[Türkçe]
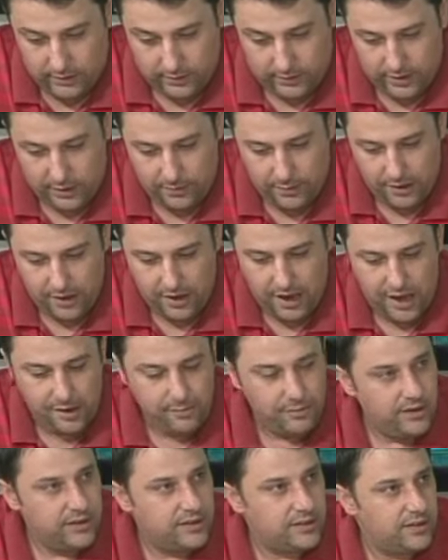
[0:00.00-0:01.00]
Tabi
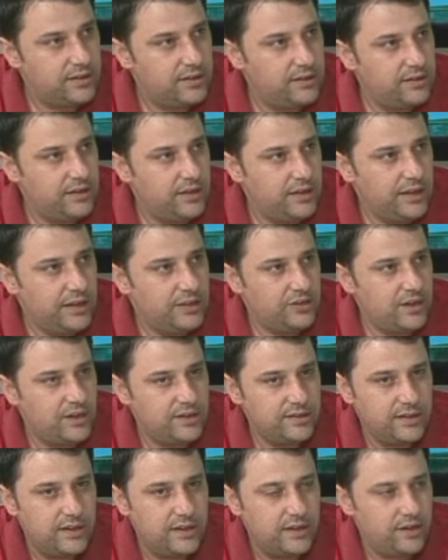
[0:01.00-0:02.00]
Ermenistan'ı da geçen
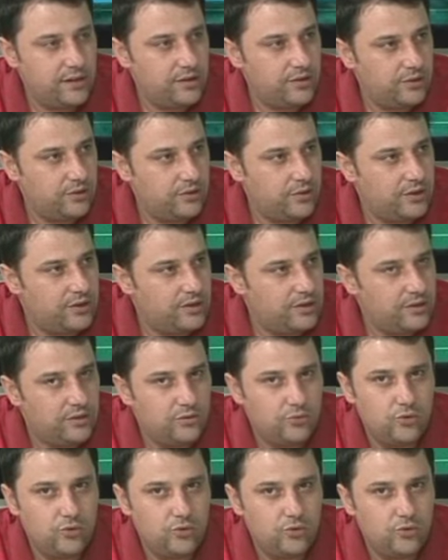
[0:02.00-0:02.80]
sene e,